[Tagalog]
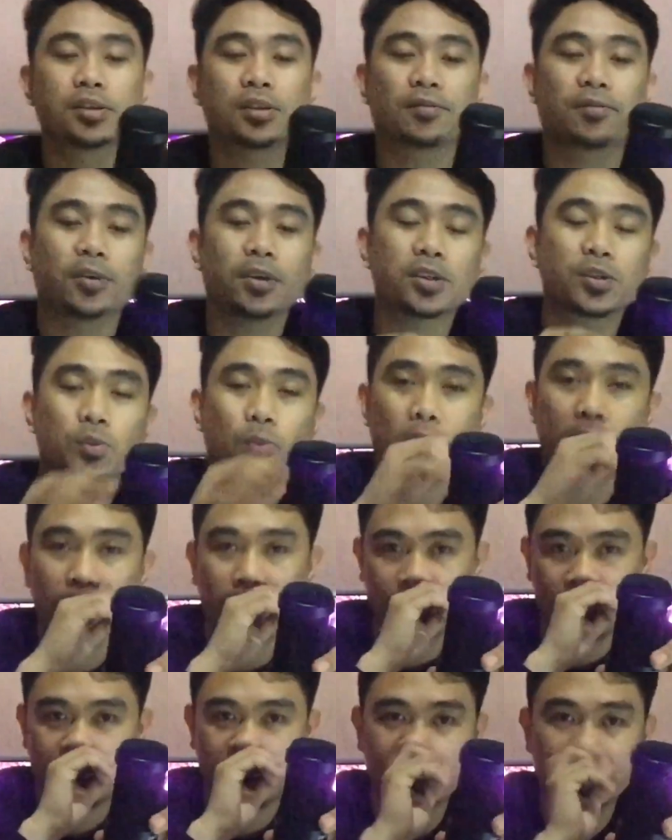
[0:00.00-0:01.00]
So first
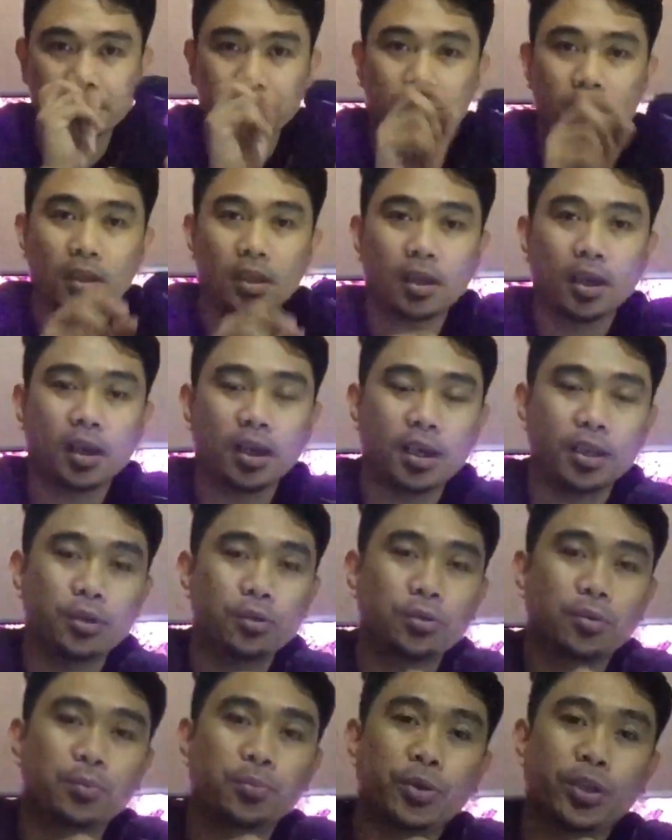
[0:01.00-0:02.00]
one is uh,
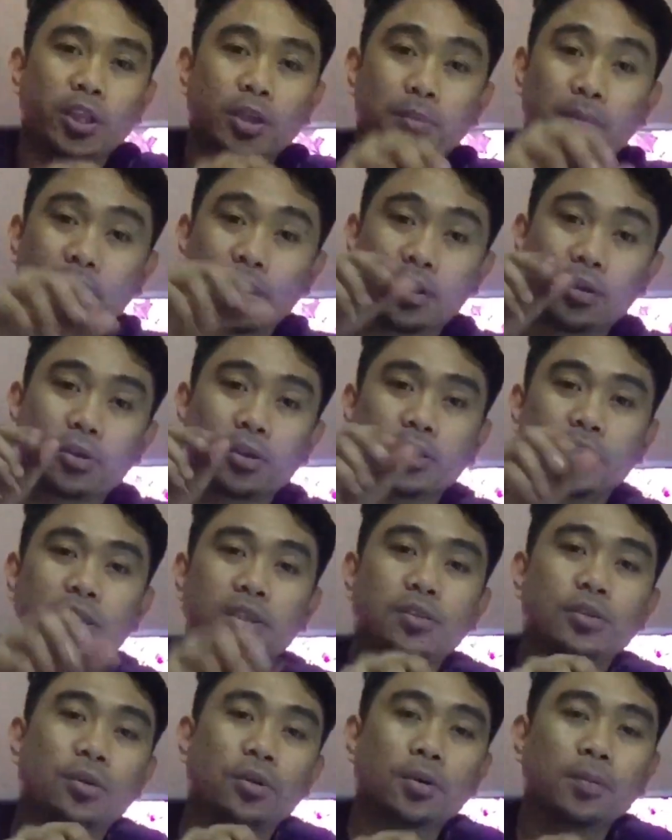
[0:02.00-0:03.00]
yung pwede kang mag-record
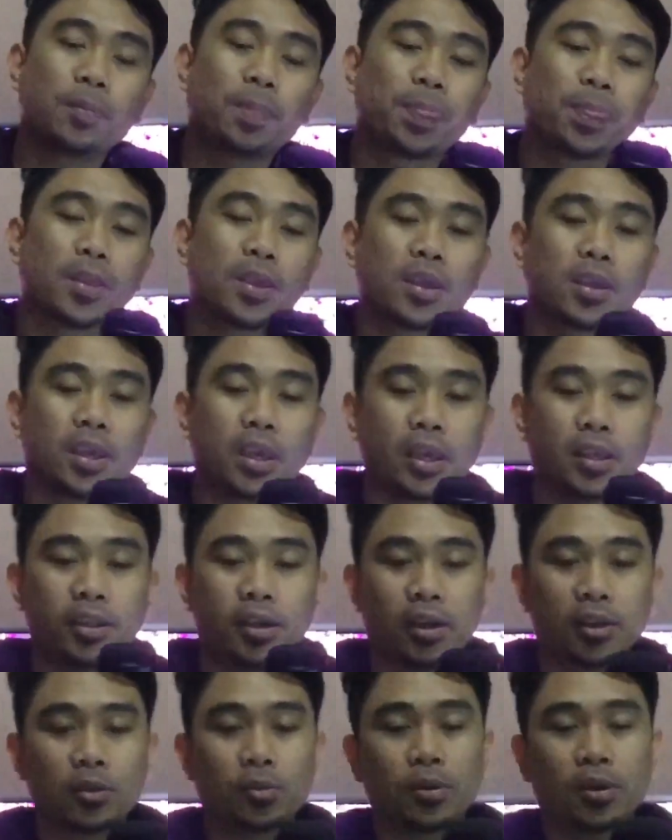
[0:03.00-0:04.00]
dito and
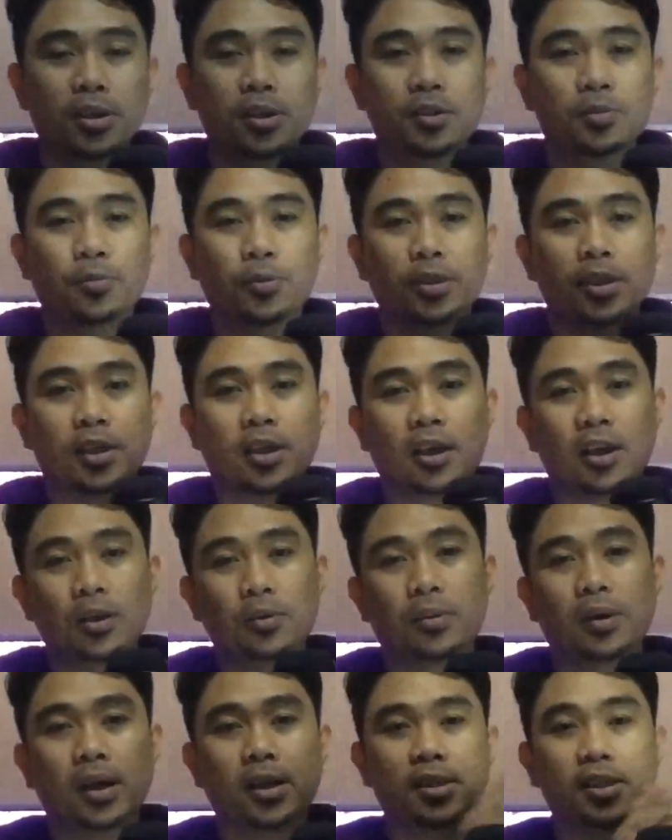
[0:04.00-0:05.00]
the other one is pwede
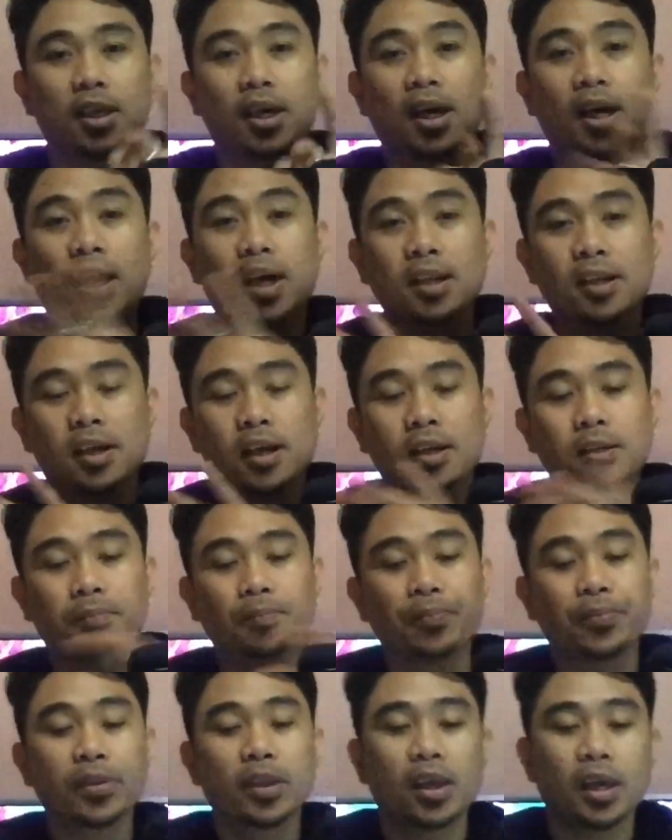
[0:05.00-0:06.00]
kaliwa at saka kanan
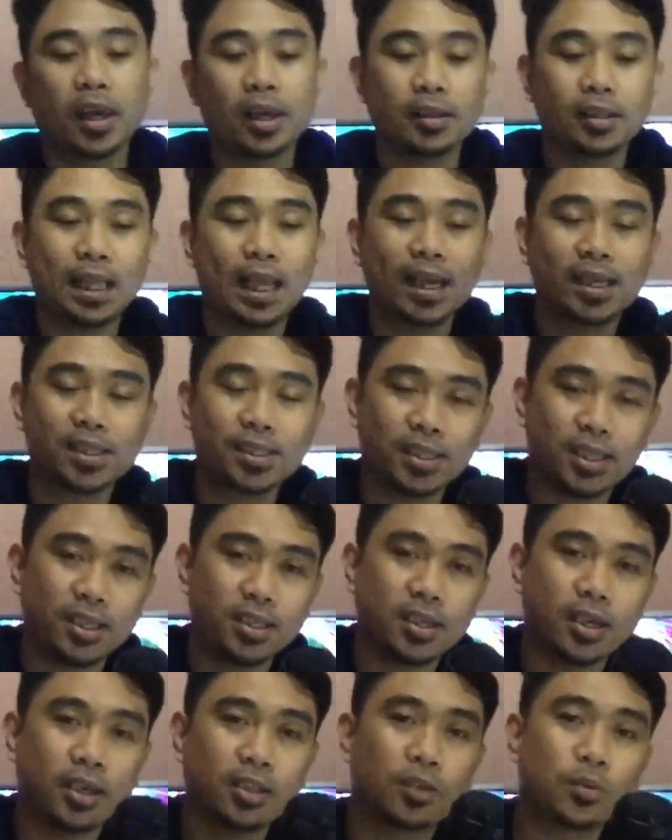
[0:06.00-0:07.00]
and lastly
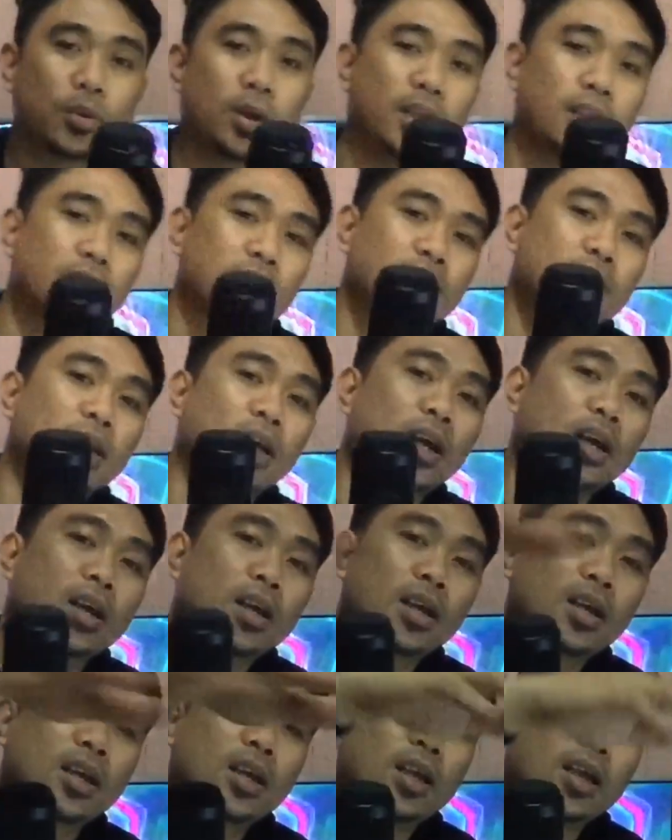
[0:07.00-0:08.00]
the other one is the
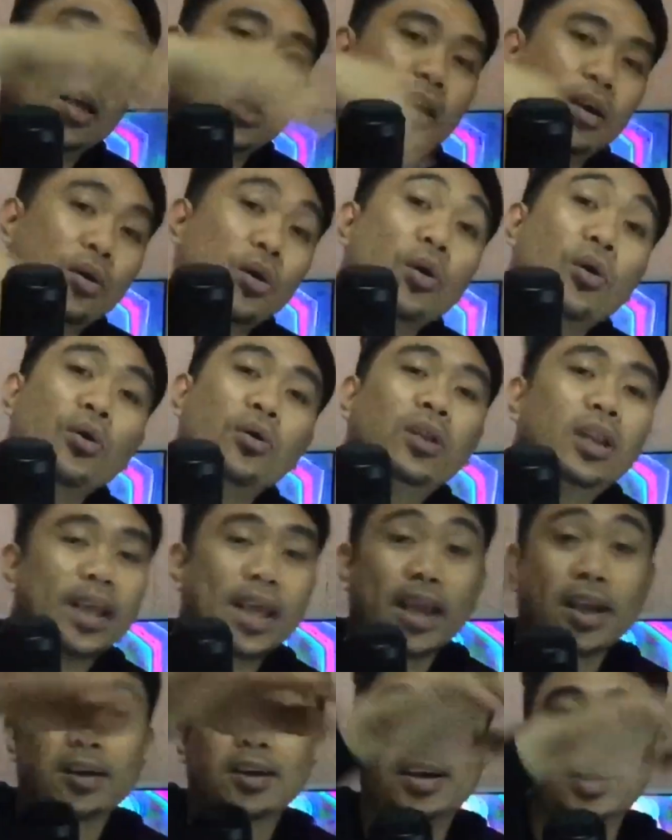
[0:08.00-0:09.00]
uh, whole
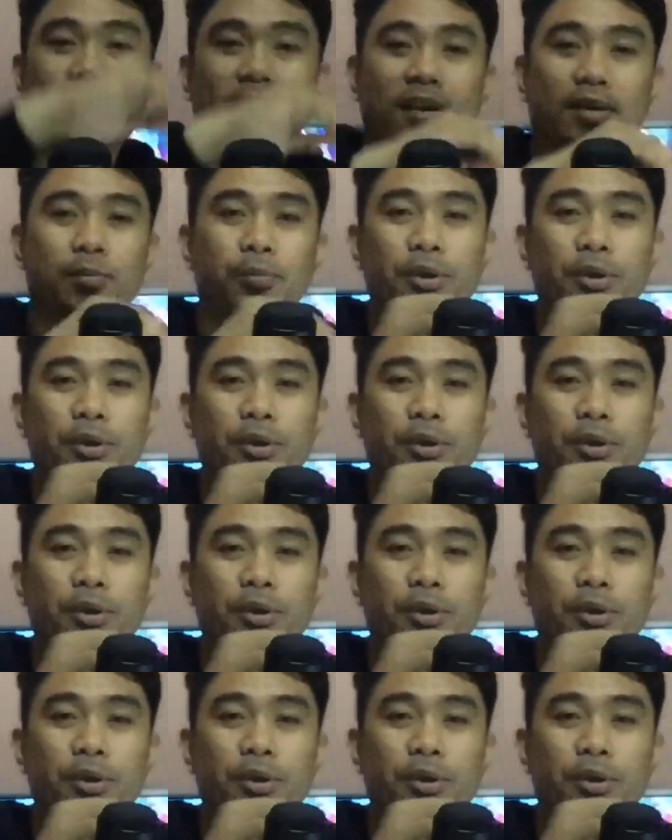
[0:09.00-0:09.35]
area.